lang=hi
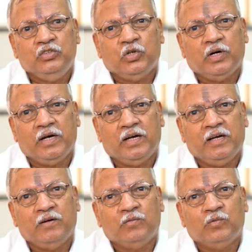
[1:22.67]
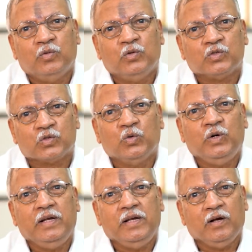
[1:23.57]
जो है वो
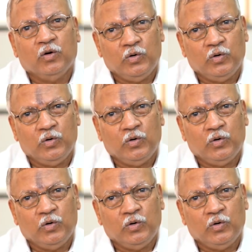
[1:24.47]
स्कूलिंग